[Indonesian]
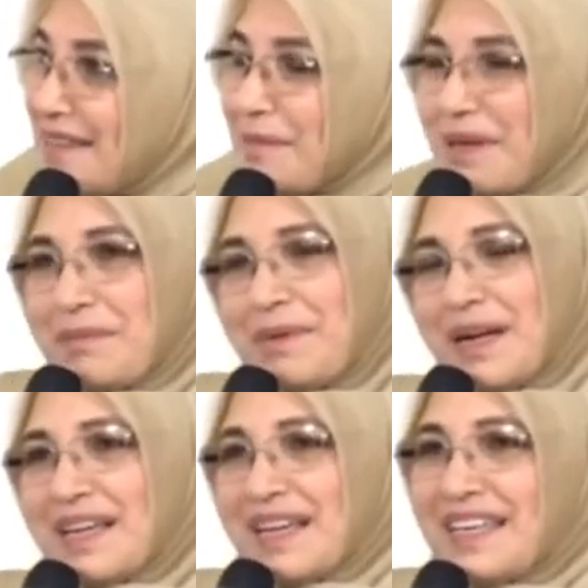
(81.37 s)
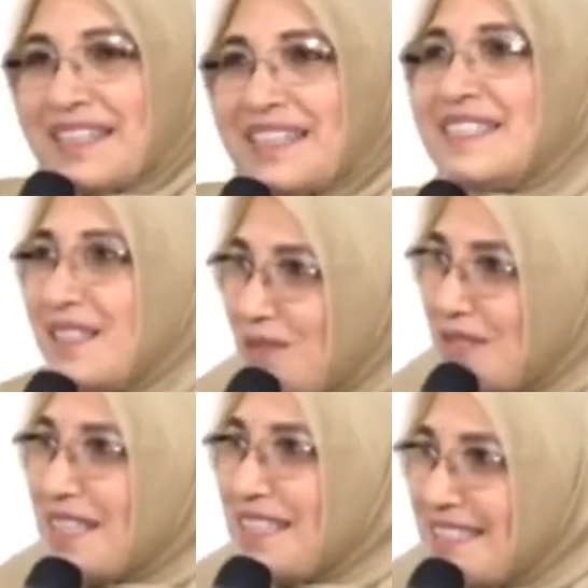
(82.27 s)
mengembangkan
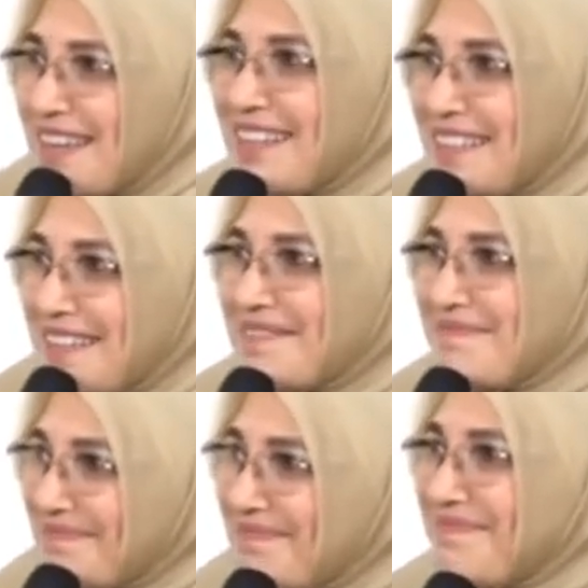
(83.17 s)
institusi insya Allah.